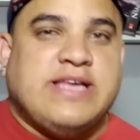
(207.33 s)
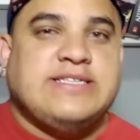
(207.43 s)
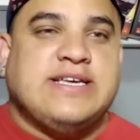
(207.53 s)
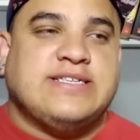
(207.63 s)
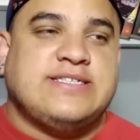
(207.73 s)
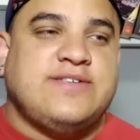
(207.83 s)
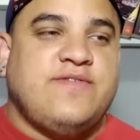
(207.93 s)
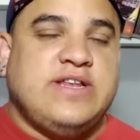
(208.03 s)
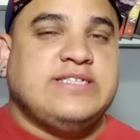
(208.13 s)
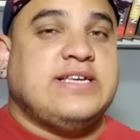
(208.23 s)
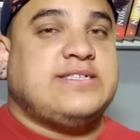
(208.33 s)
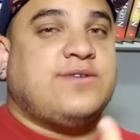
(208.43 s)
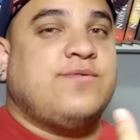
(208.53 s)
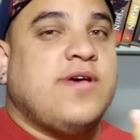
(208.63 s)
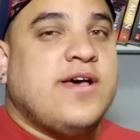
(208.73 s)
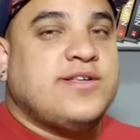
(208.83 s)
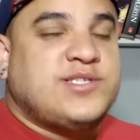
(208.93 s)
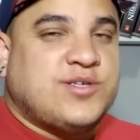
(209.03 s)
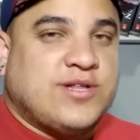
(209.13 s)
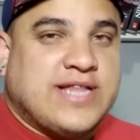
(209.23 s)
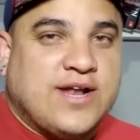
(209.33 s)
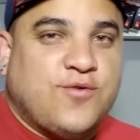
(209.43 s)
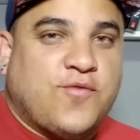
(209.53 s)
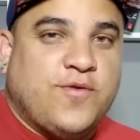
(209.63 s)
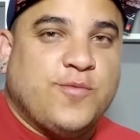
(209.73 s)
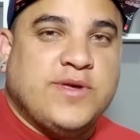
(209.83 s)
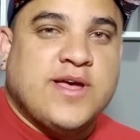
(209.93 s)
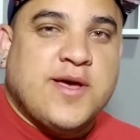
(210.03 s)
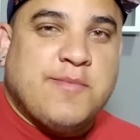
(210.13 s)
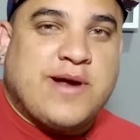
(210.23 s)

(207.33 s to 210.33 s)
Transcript: mas essa civilização só tá no filme